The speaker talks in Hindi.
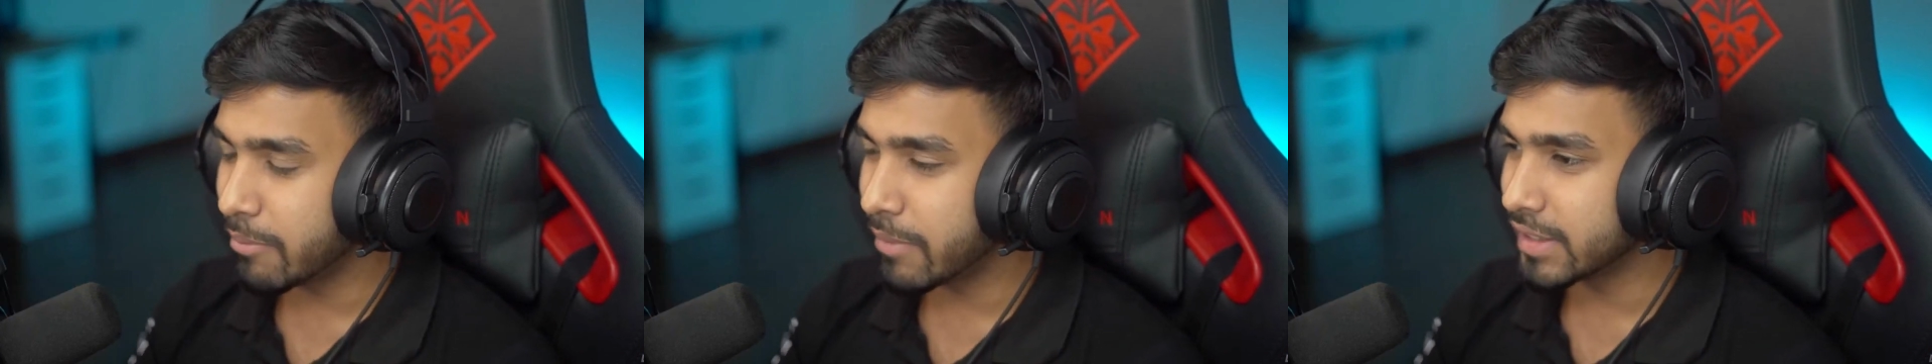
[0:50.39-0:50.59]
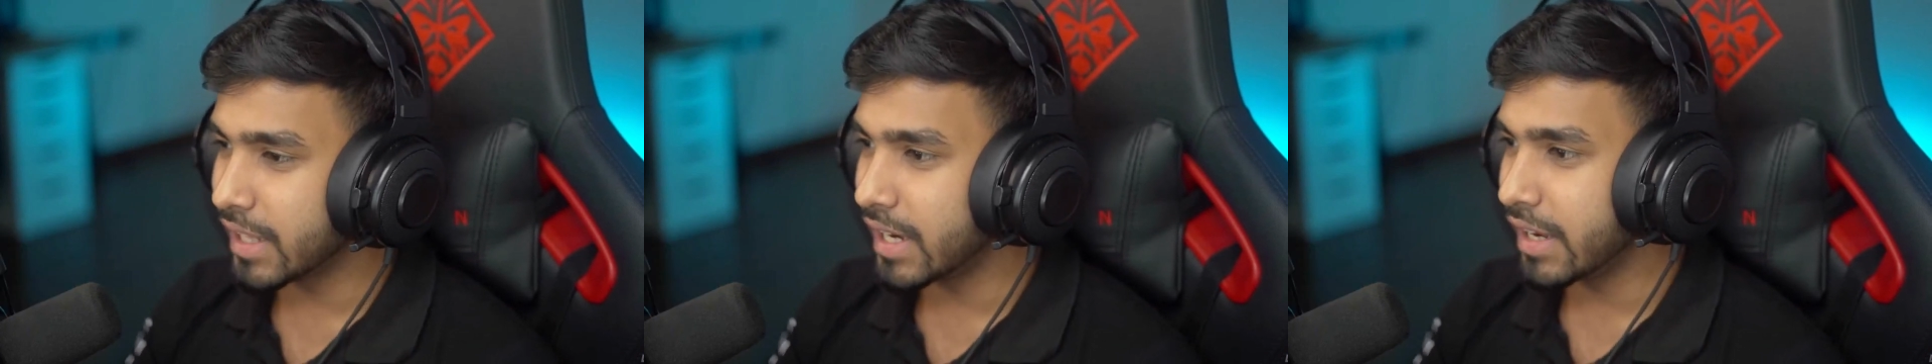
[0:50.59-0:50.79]

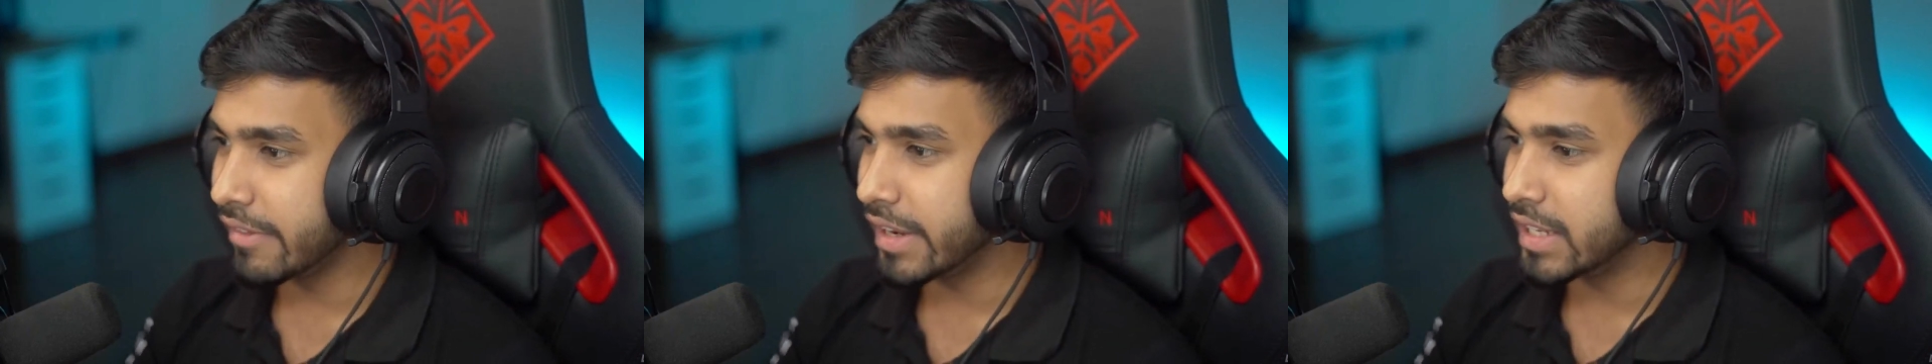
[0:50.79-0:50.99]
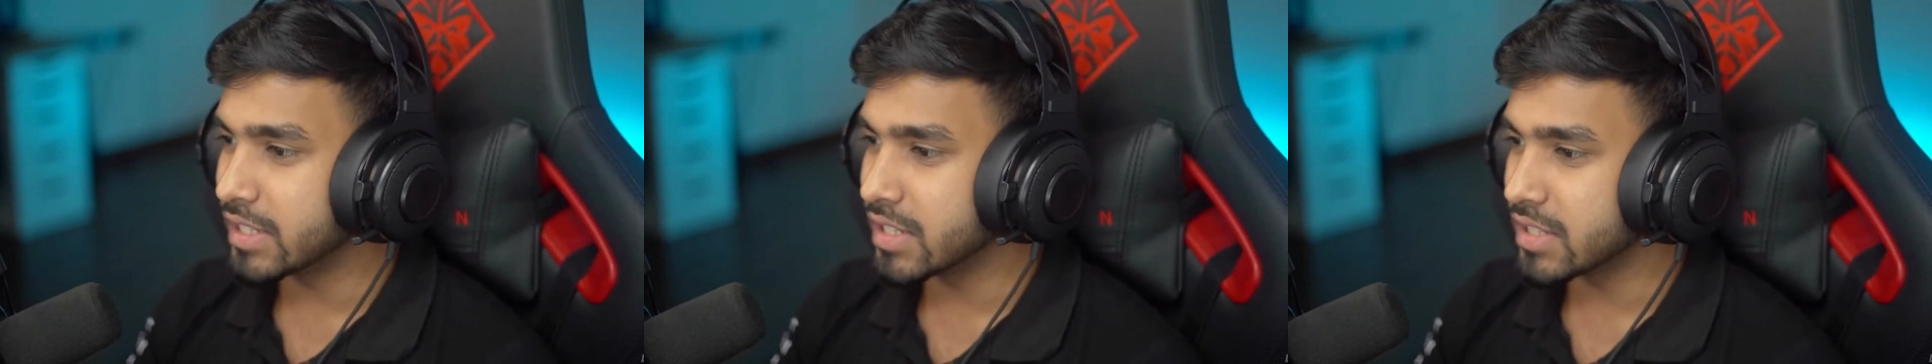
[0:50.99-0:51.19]
बताने
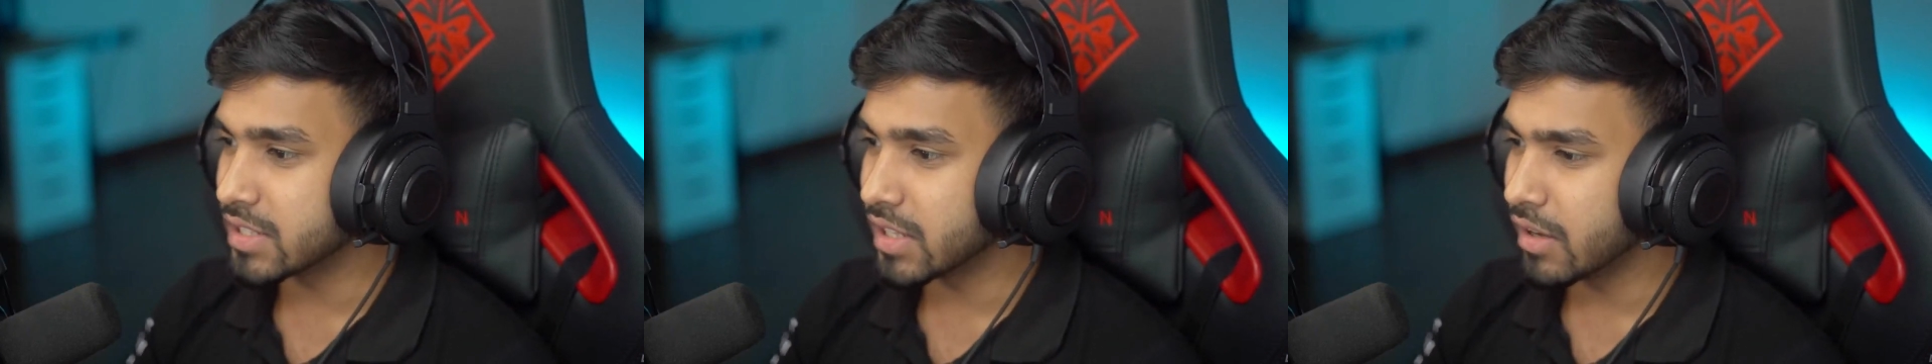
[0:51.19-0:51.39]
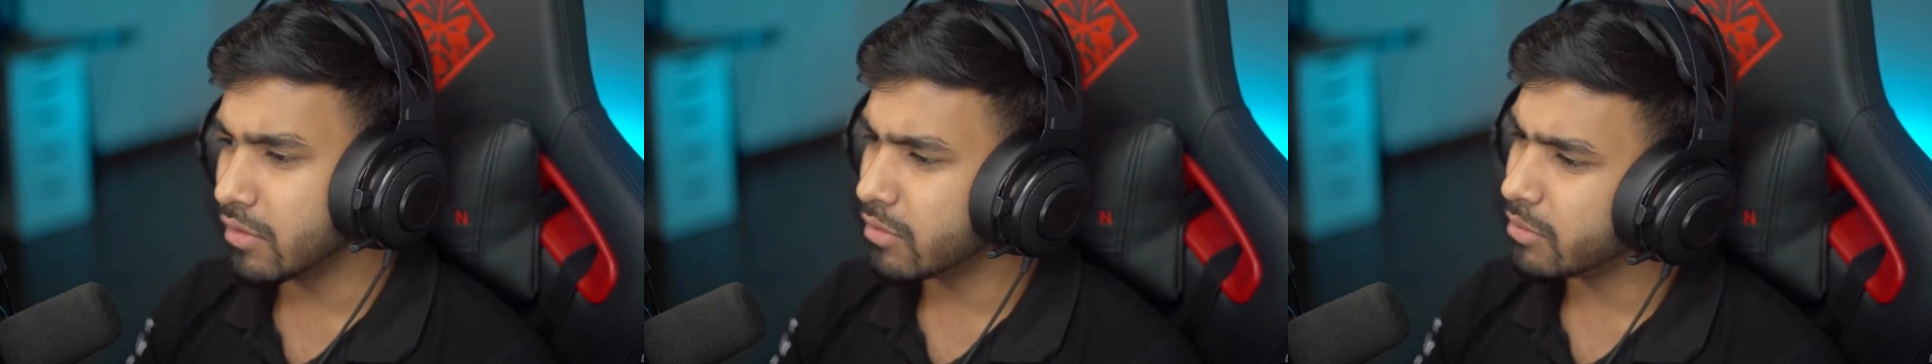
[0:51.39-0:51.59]
वाली चीज़
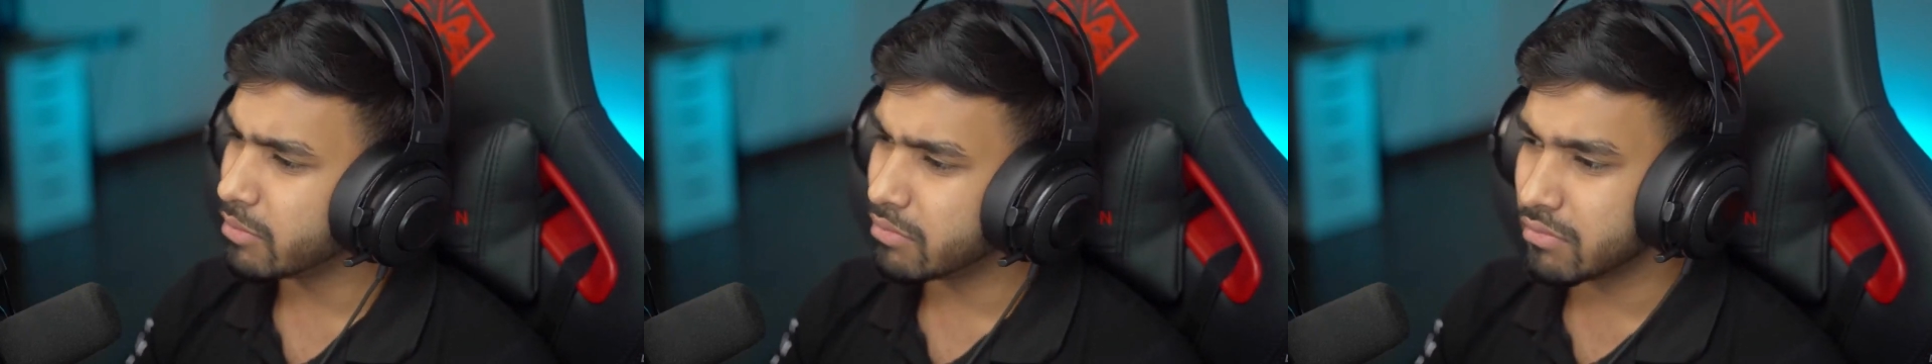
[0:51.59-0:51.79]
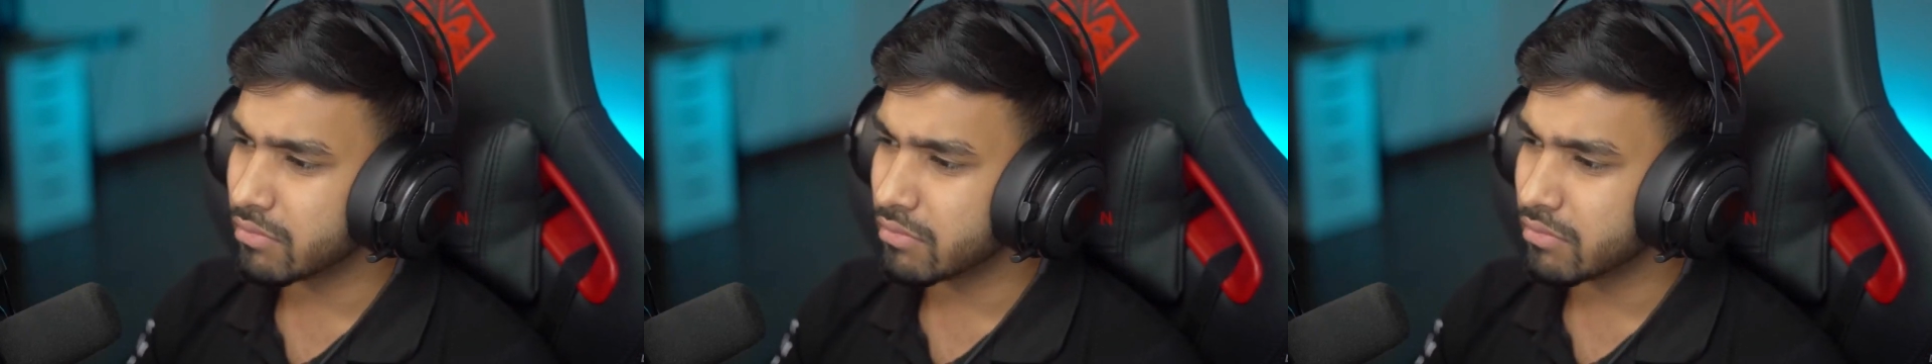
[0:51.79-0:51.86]
नहीं है वो